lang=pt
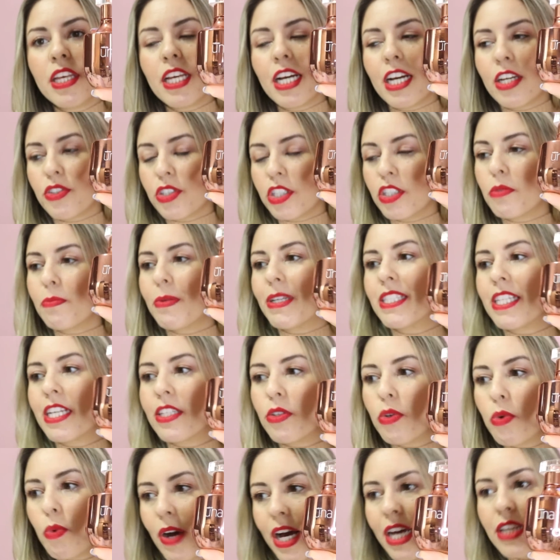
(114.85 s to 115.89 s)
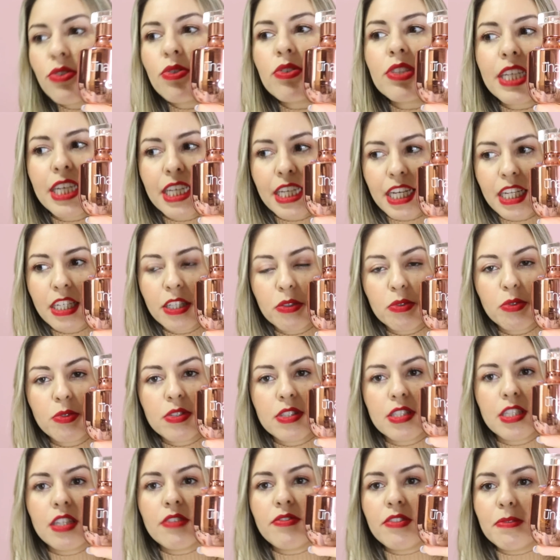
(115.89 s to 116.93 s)
Acho que ano passado eu quase usei ele,
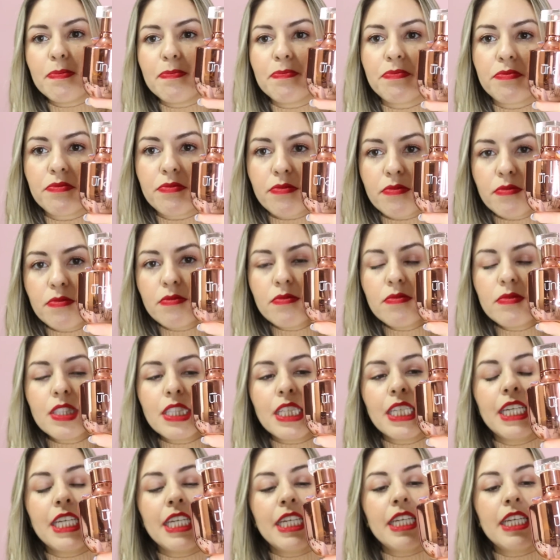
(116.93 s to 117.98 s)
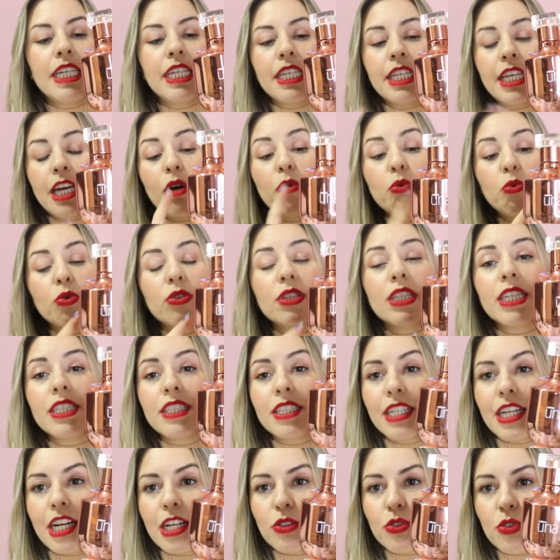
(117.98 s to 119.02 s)
inclusive e que é a Una
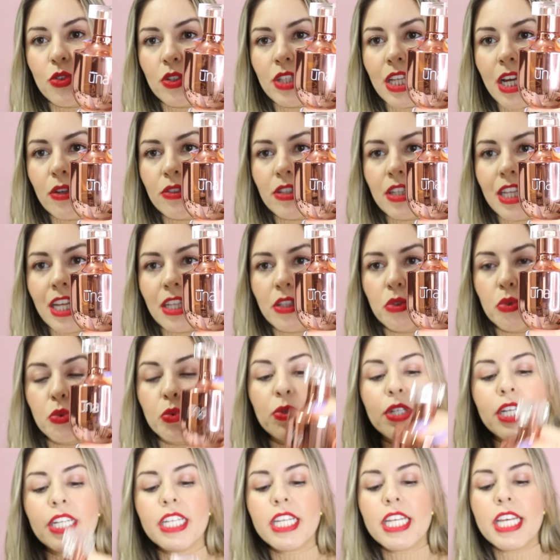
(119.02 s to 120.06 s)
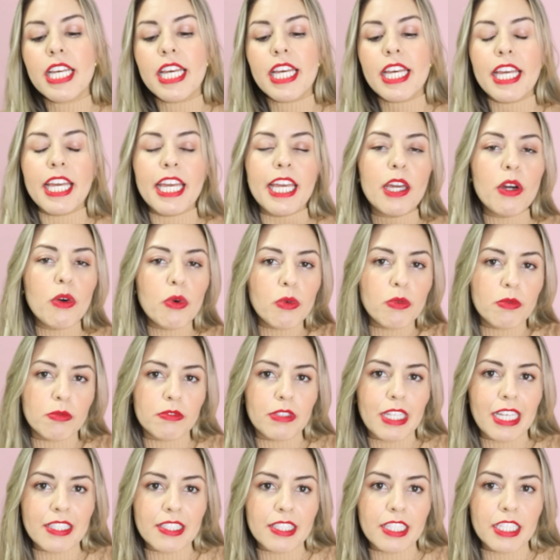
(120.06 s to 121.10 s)
tradicional da Natura. Eu,
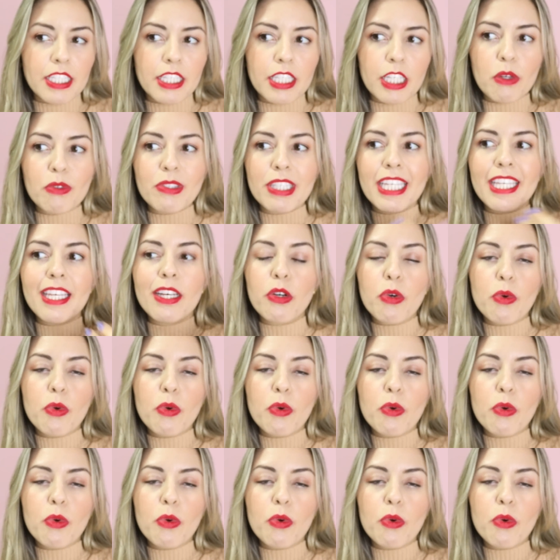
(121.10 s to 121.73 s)
assim, que eu tenha